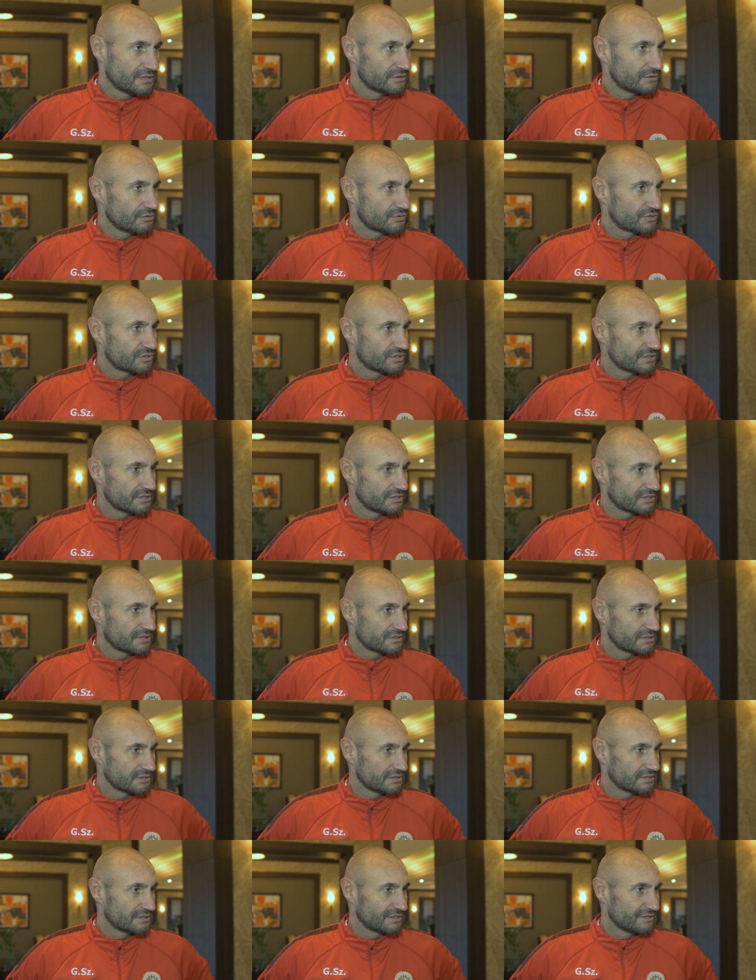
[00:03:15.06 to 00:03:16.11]
toczy się
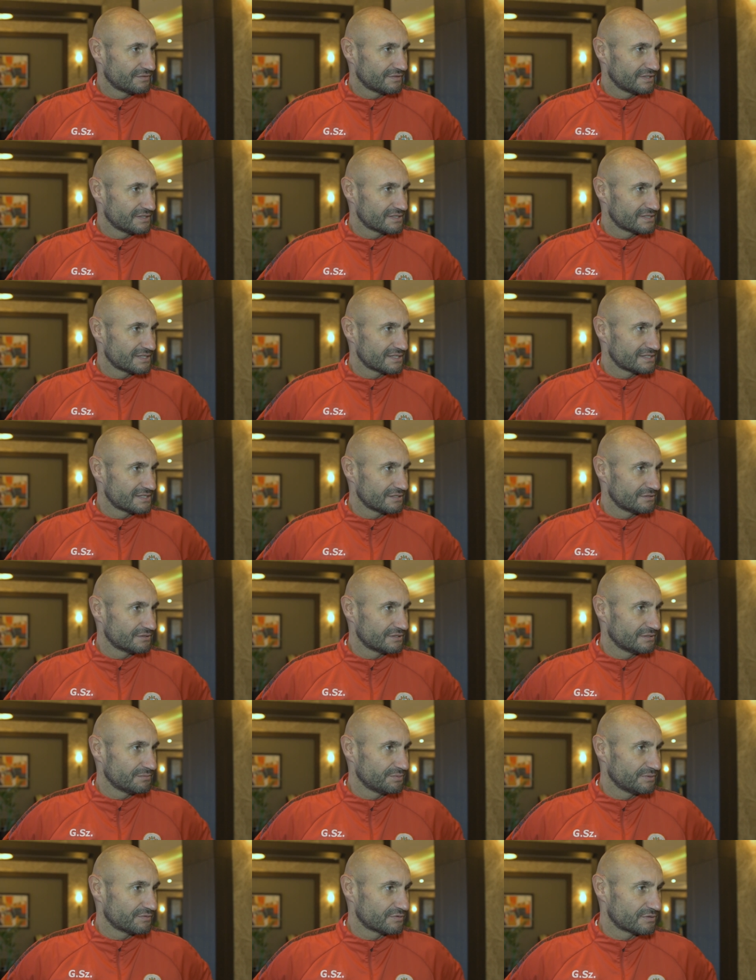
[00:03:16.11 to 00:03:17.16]
y, rywalizacja o
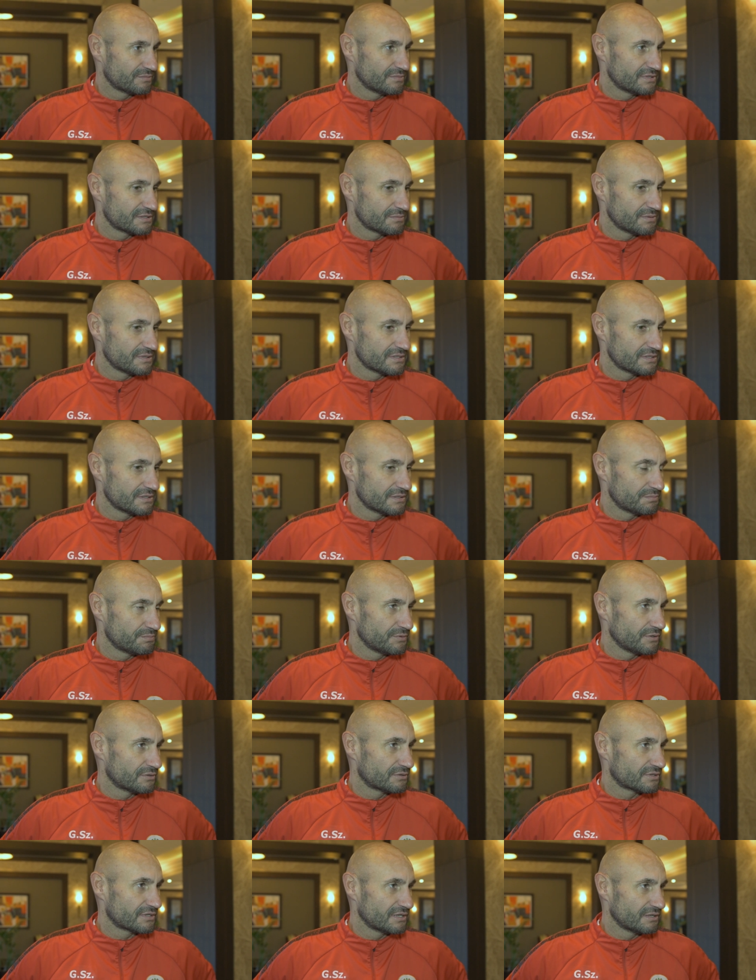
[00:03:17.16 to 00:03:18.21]
ten pierwszy mecz między
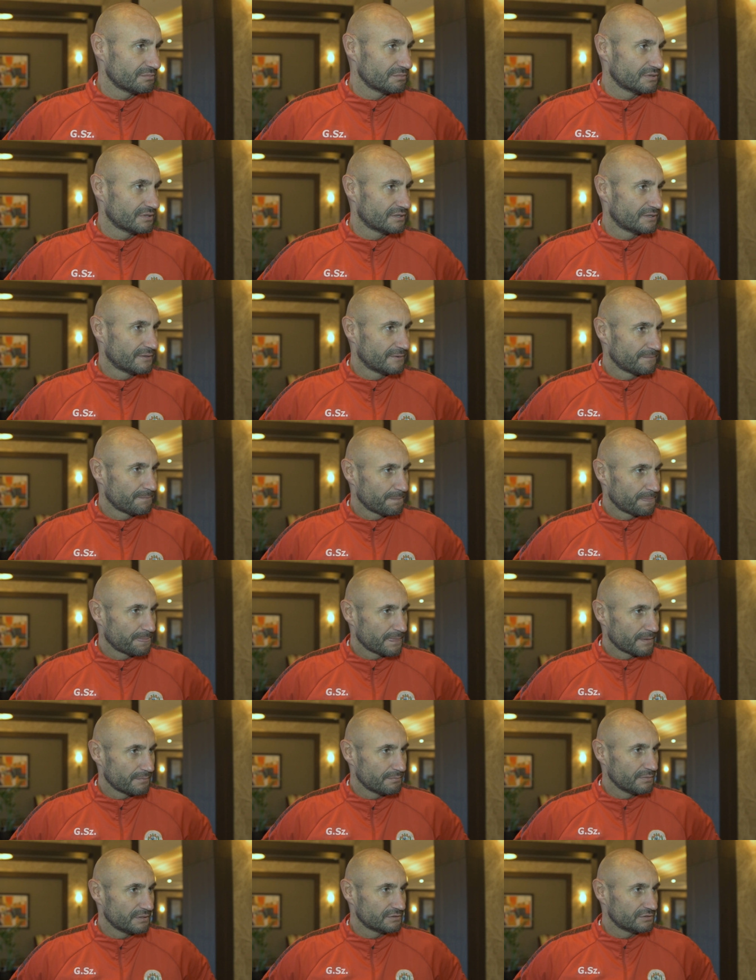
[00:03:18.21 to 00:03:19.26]
Piotrkiem,
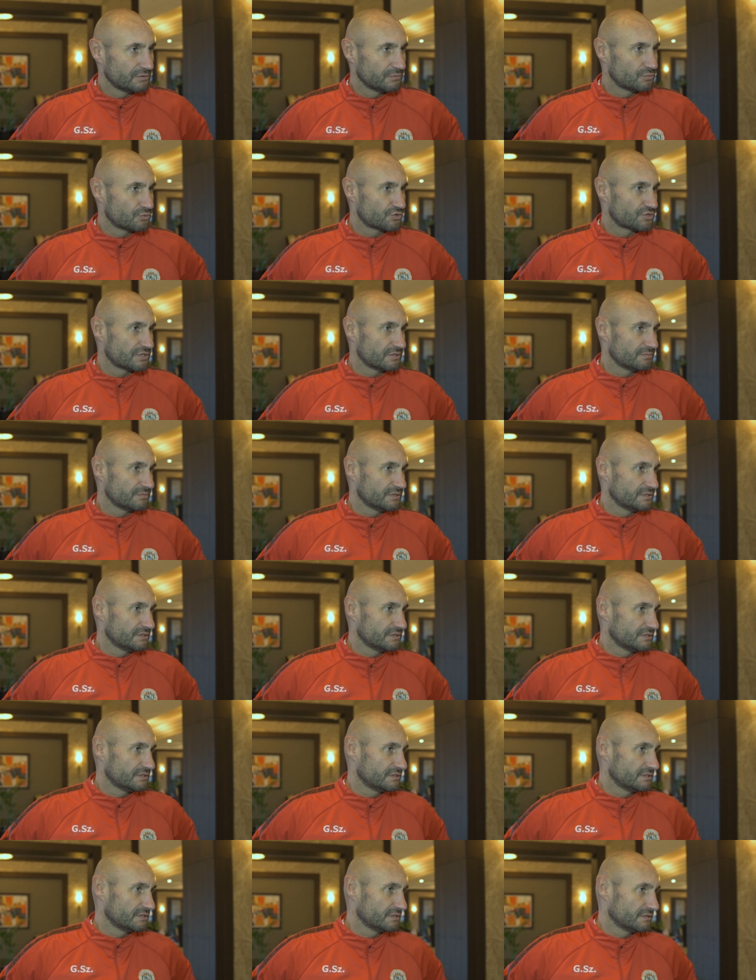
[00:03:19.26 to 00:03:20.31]
Mateuszem
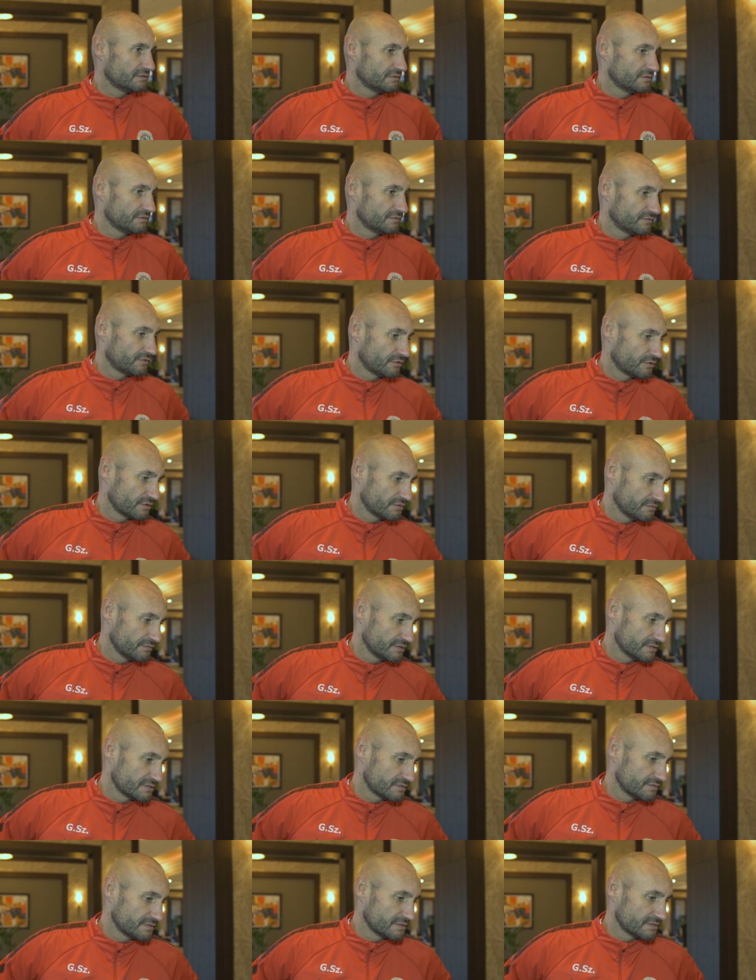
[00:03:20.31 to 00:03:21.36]
i, i Forym,
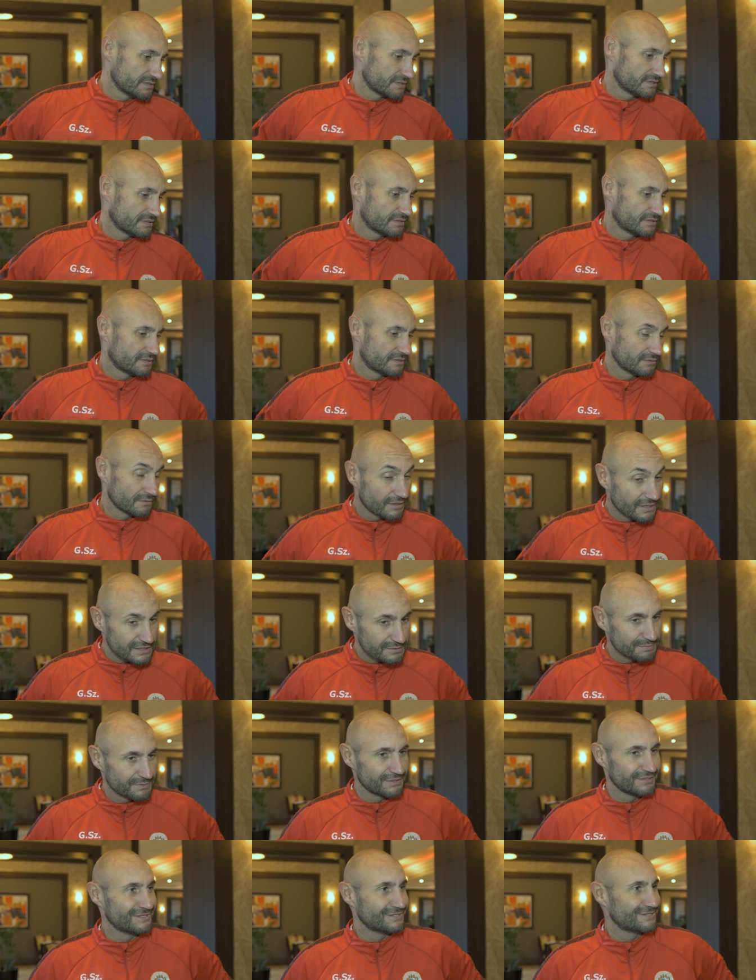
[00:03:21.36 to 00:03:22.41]
więc, więc no
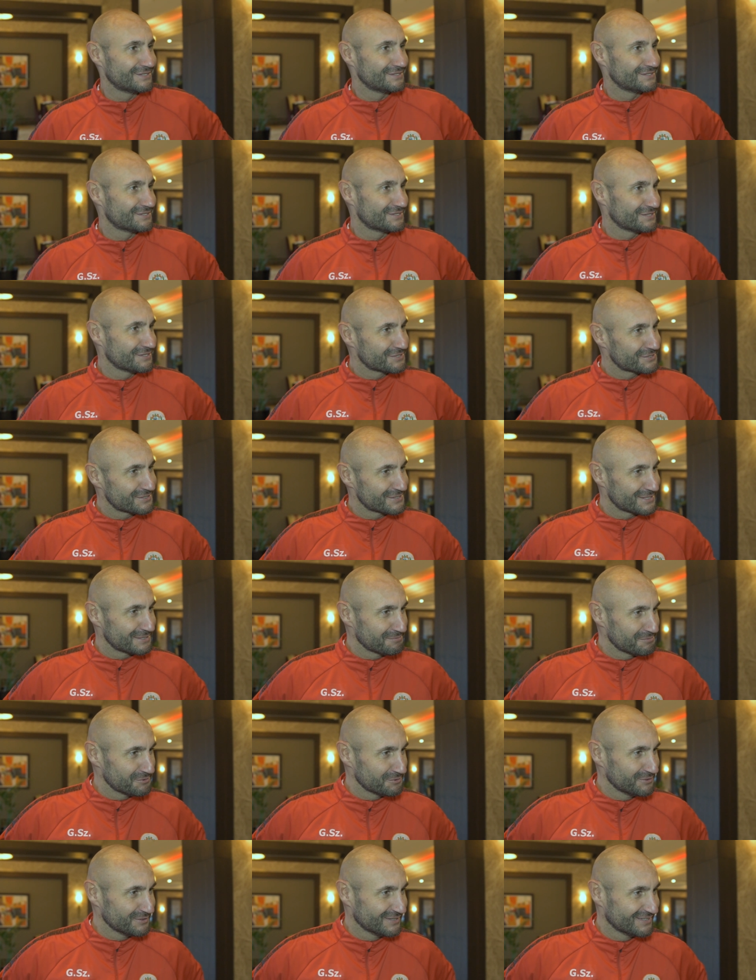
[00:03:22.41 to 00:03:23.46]
Kasper niestety jest jeszcze za
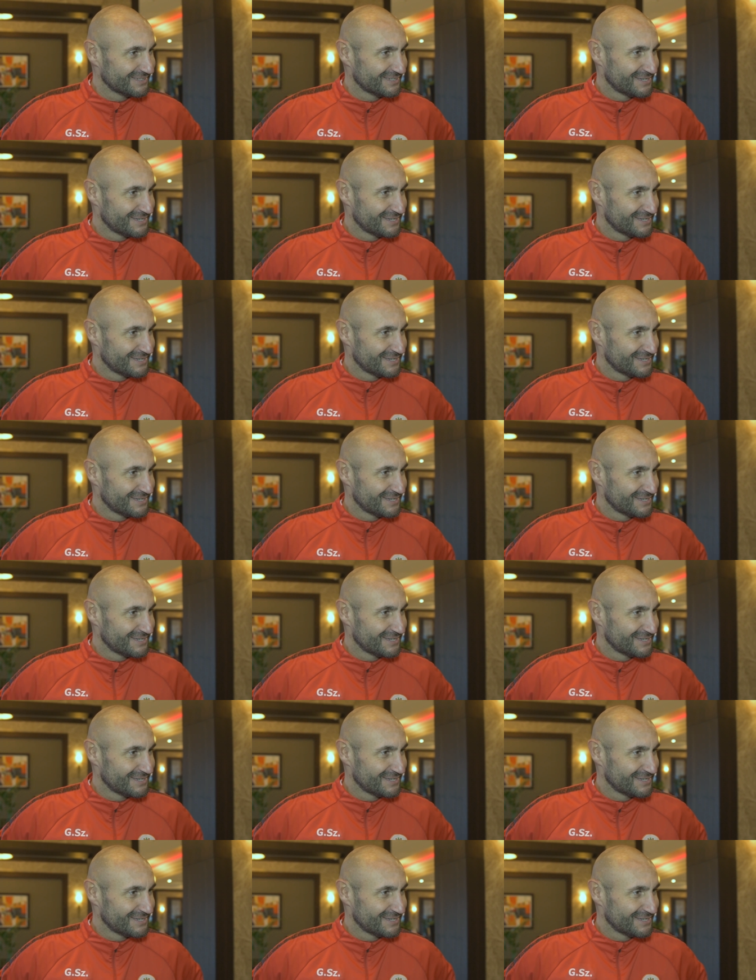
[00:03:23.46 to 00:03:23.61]
młody.